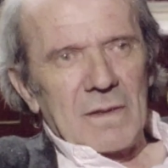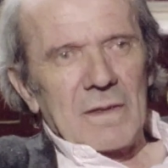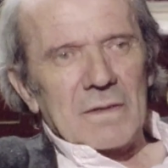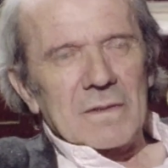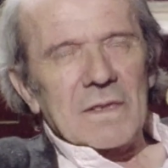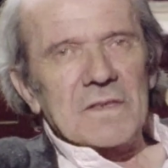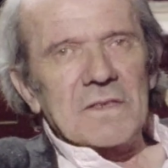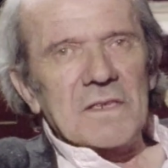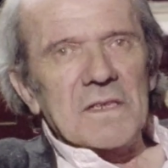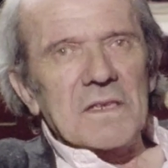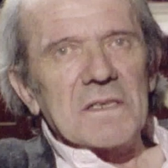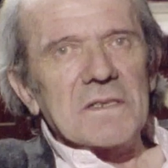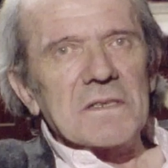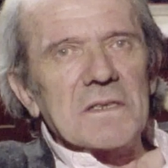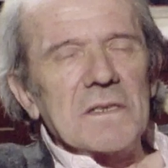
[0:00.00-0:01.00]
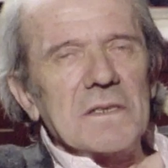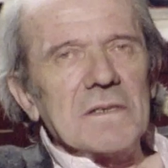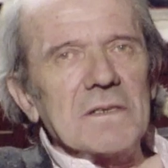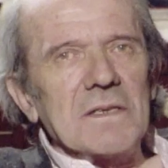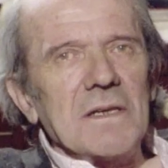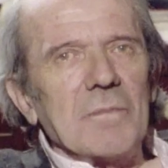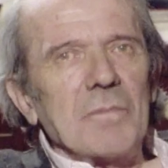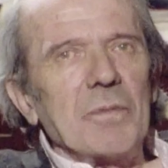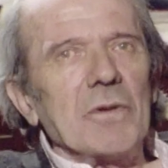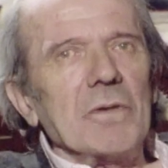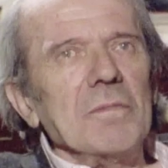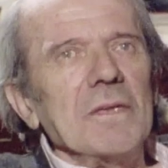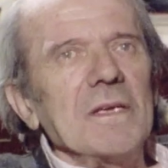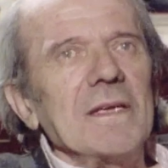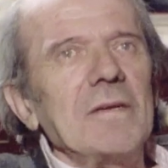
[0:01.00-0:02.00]
Ça, je dirais, c'est la
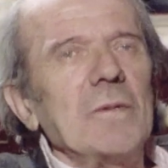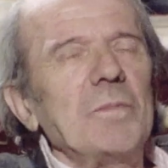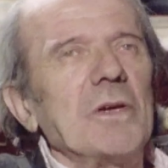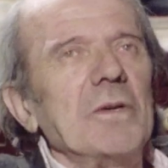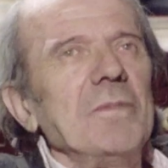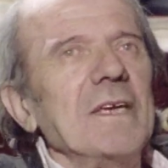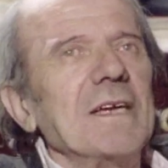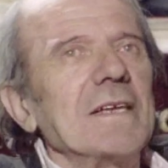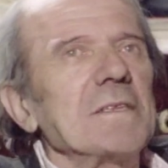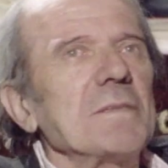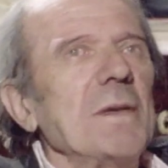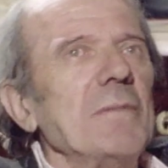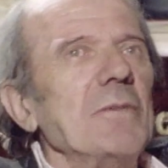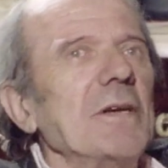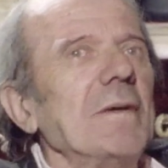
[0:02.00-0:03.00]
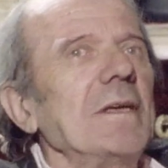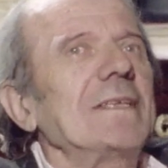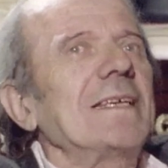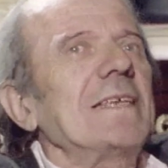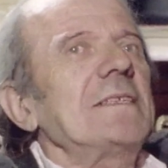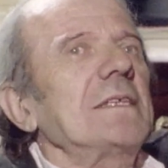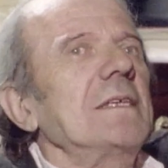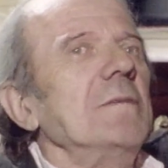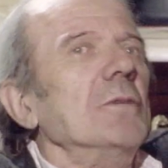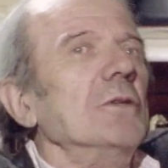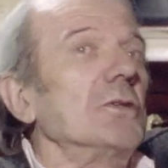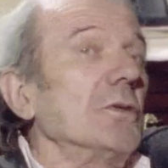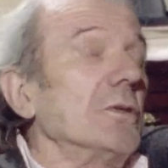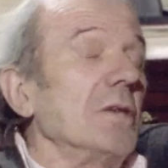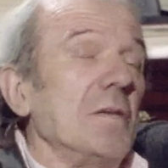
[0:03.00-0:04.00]
le premier aspect. Moi, euh, qu'est-ce qui me,
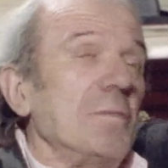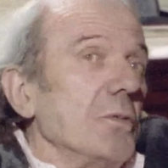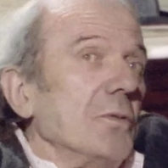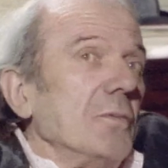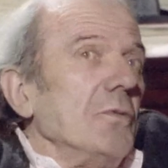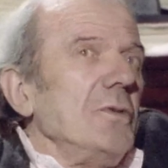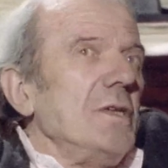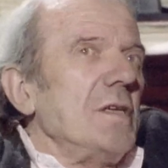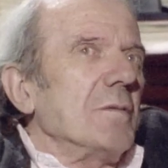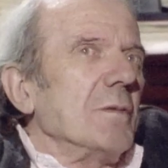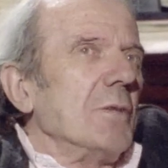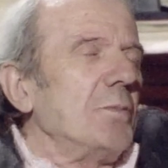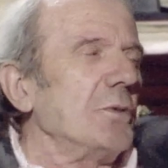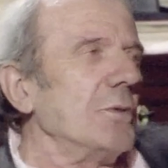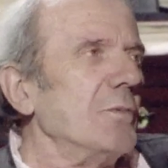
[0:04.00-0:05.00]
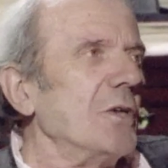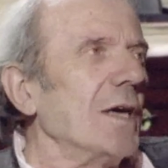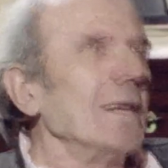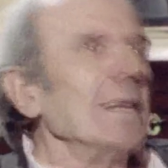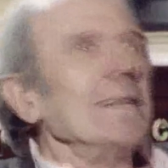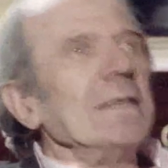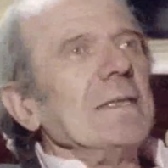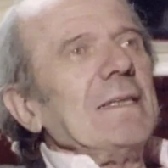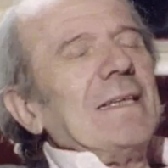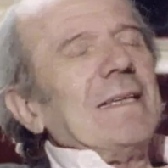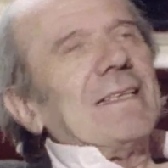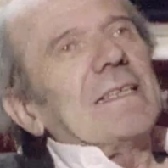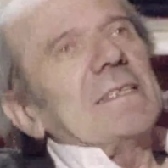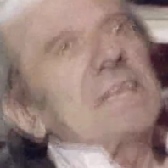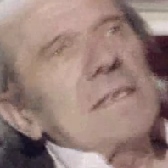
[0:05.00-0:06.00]
je réponds uniquement pour moi,
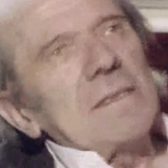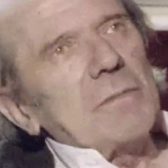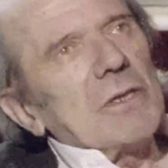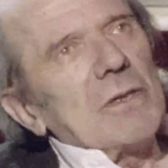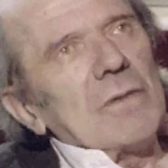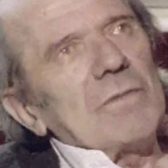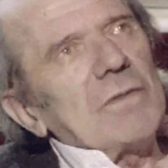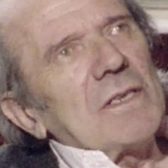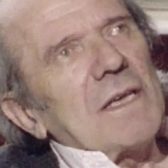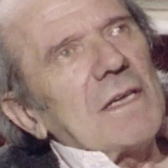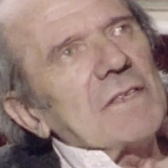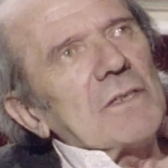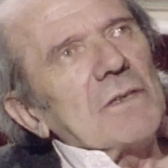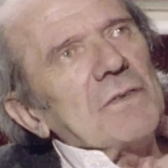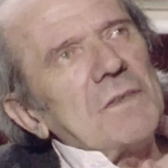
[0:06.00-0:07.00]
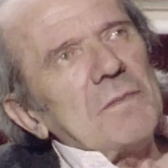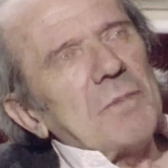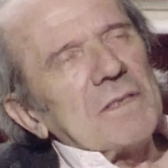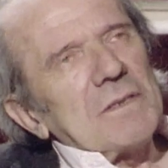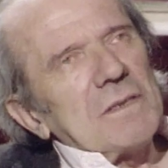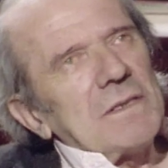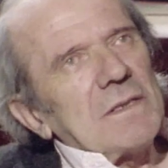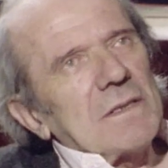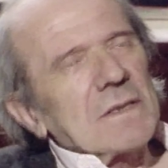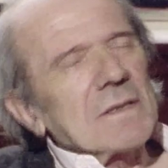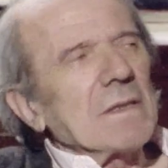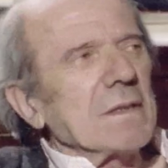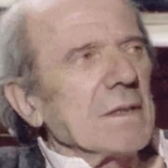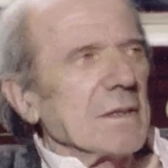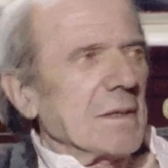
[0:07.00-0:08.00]
qu'est-ce qui me rend le voyage antipathique
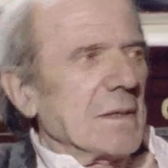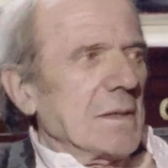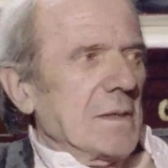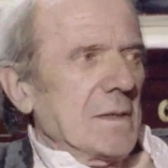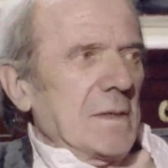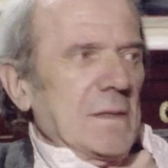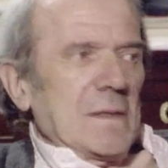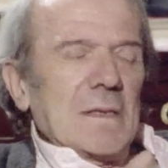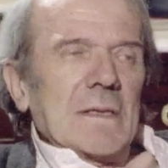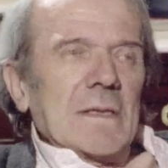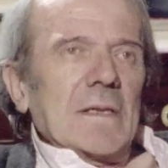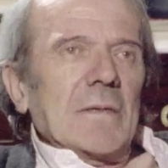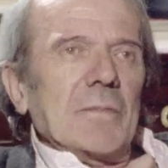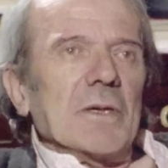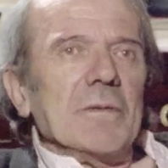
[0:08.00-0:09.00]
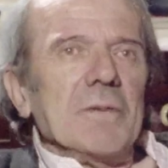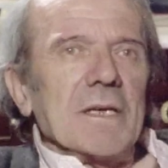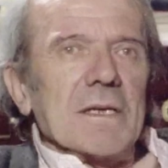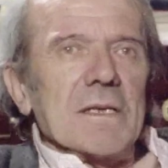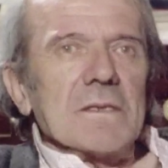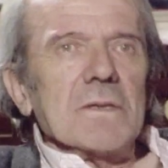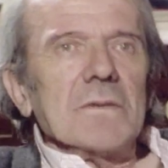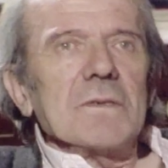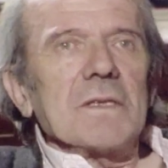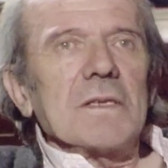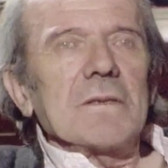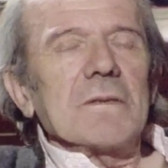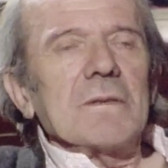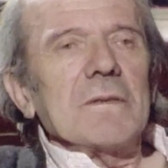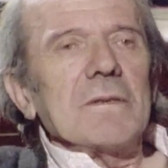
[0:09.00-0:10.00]
Première raison, c'est
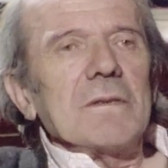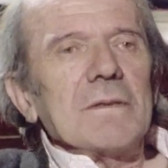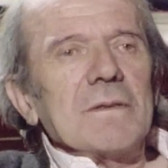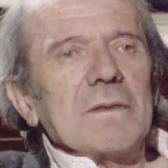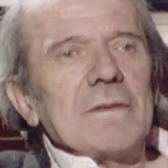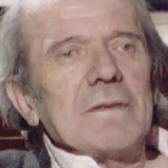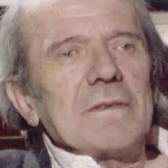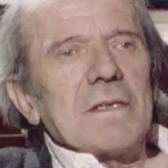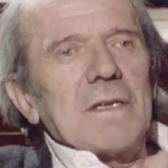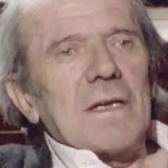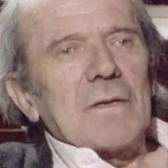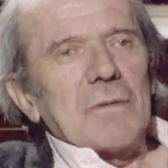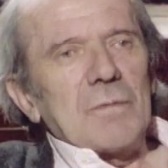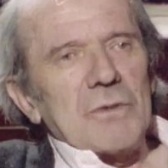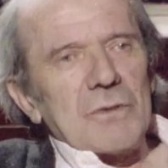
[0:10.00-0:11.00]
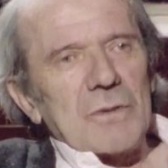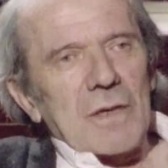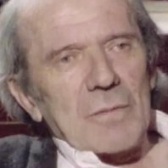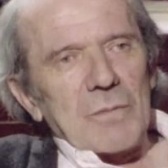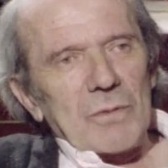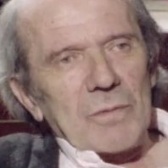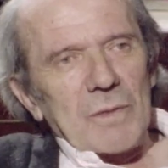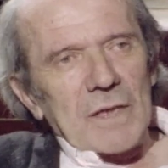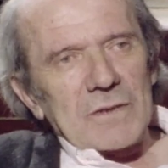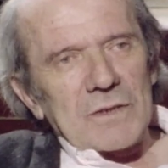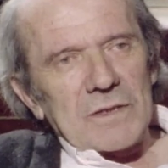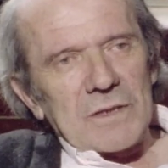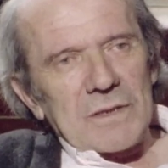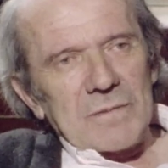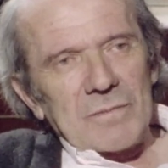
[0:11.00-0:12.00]
que euh, c'est de la rupture à bon
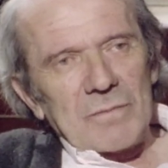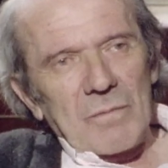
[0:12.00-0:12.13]
marché.